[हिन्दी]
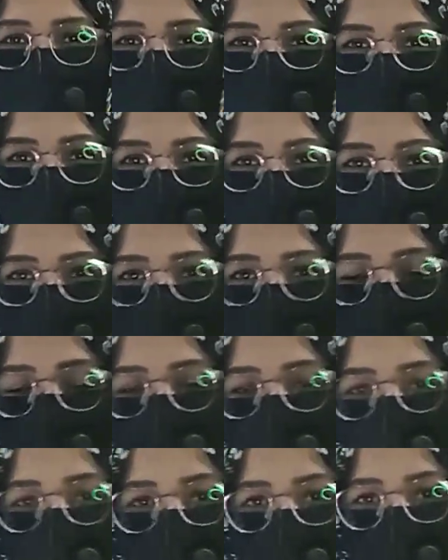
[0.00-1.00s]
ये देखें
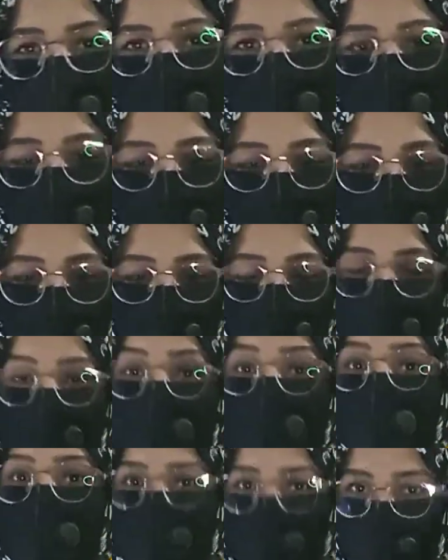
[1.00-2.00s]

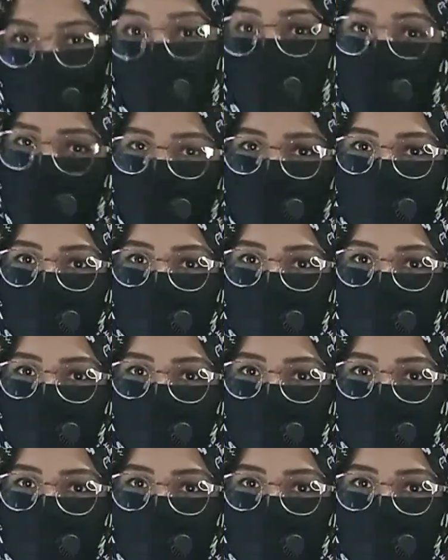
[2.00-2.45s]
ये इसकी उल्टी